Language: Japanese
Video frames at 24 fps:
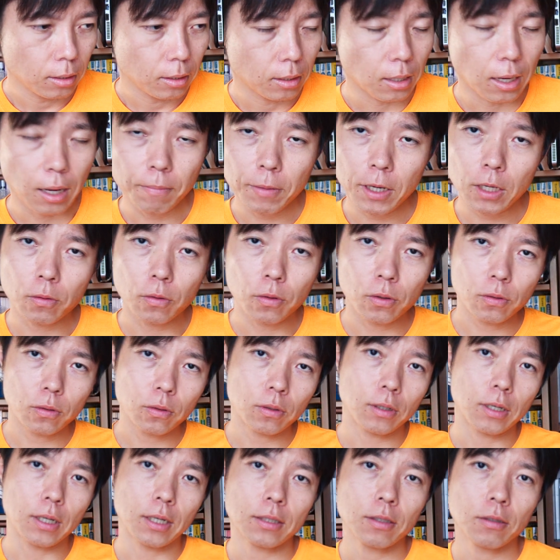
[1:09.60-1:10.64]
であんまりこういうこ
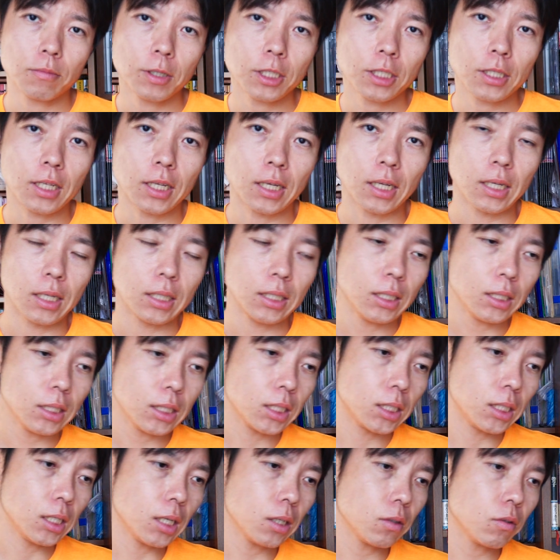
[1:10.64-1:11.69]
と学生の皆さん意
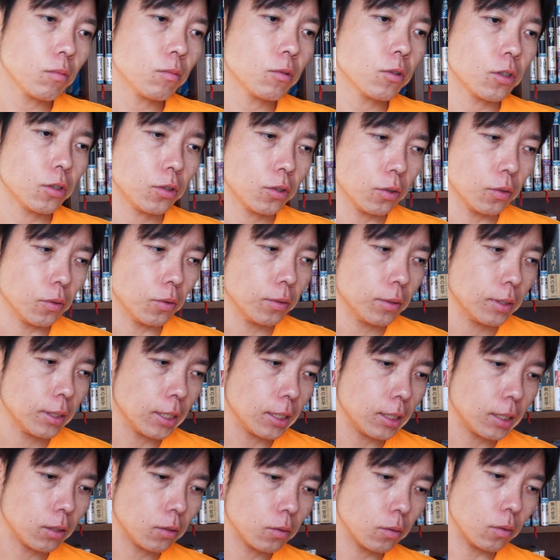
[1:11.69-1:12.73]
識しないと思うんですよ
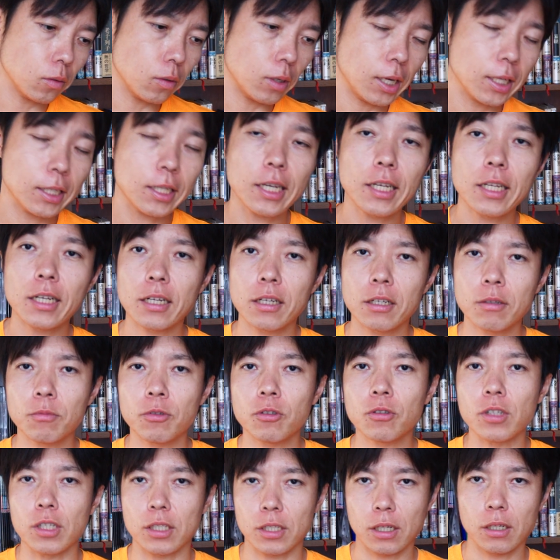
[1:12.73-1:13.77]
だってその与えられるも
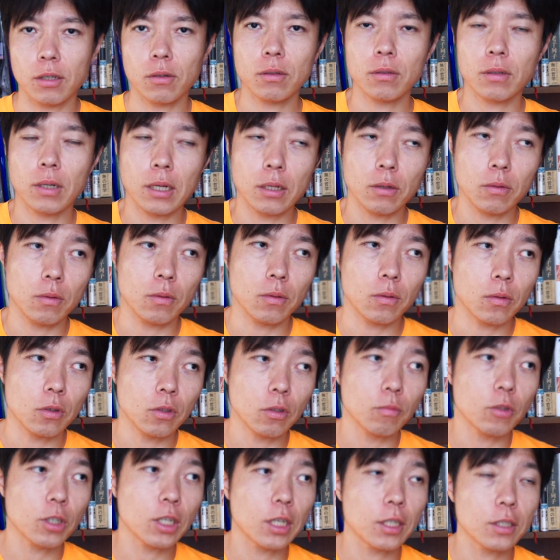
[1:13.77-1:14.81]
のですかあの子
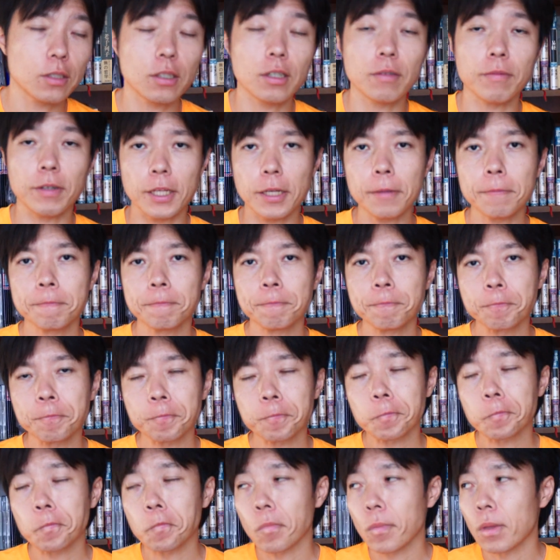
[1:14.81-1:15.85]
供からすれば
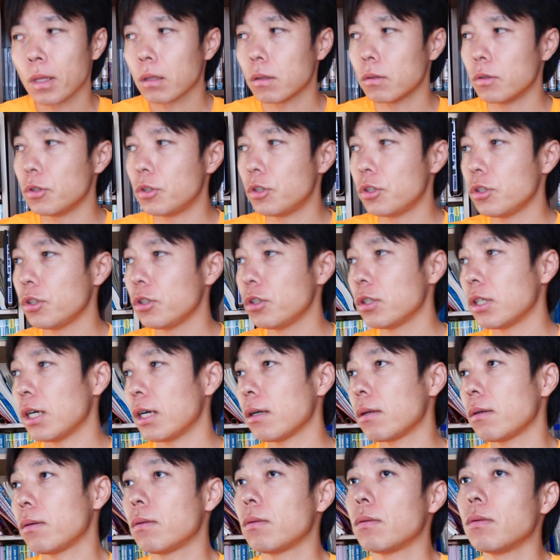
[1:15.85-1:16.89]
ね中
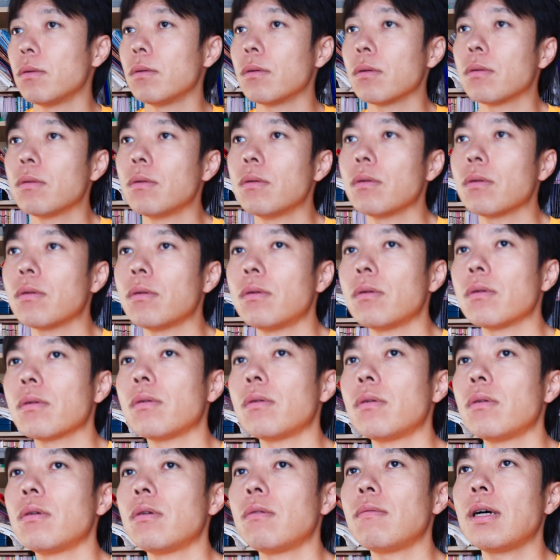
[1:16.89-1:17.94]
学校高校の
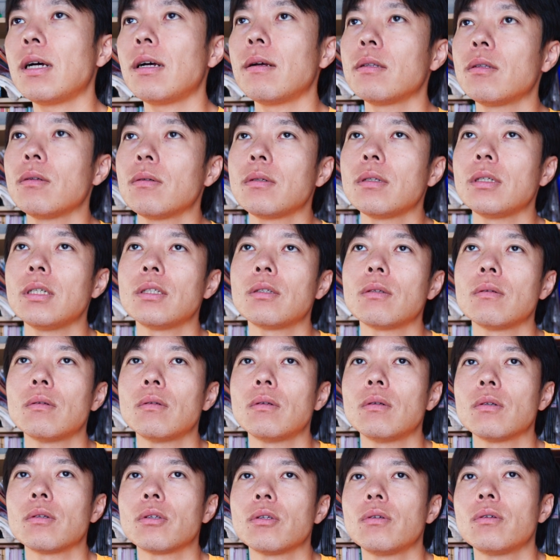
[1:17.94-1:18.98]
頃は特にそ
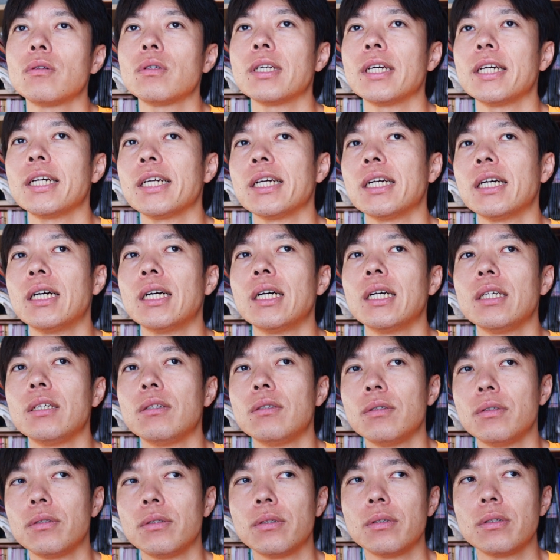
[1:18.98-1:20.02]
の兄弟がい
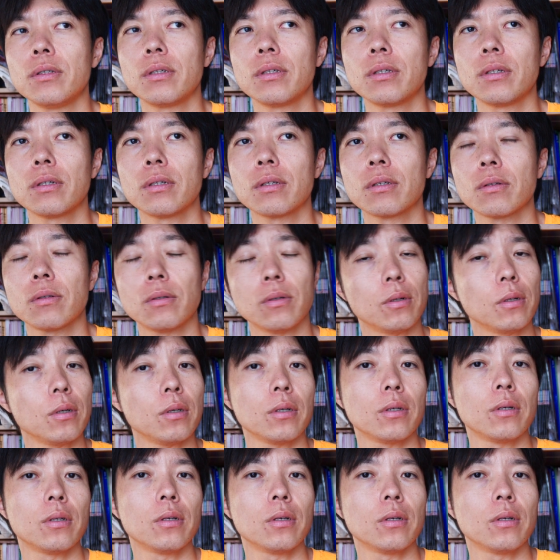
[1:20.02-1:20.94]
る子